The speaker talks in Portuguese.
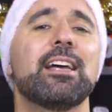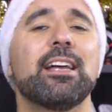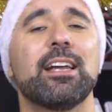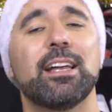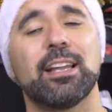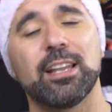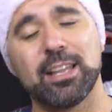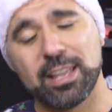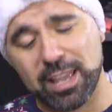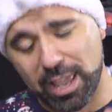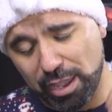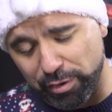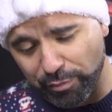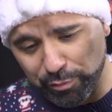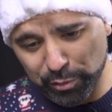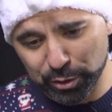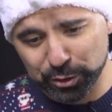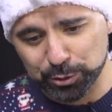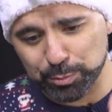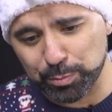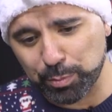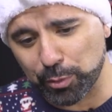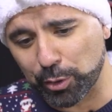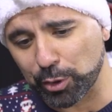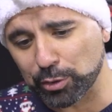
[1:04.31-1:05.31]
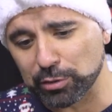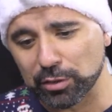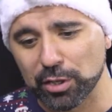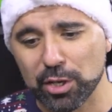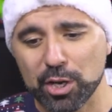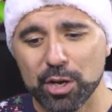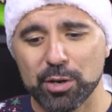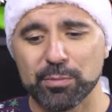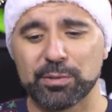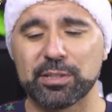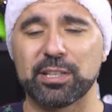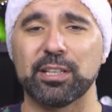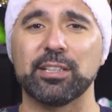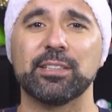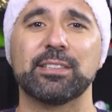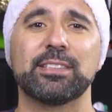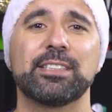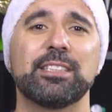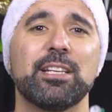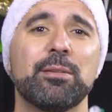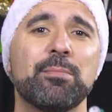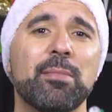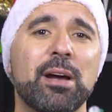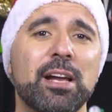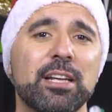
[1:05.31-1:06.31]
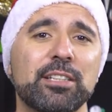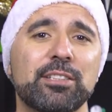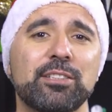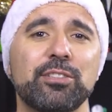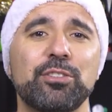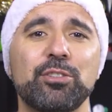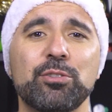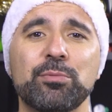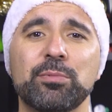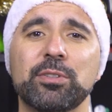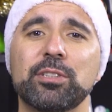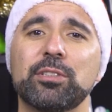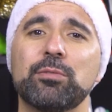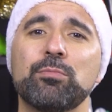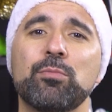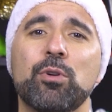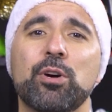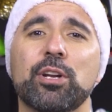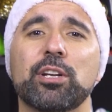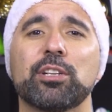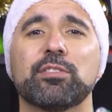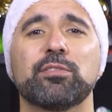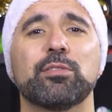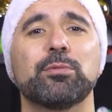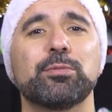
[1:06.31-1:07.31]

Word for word: Uh, em vosso prol. Portanto, sem mais nenhumas demoras,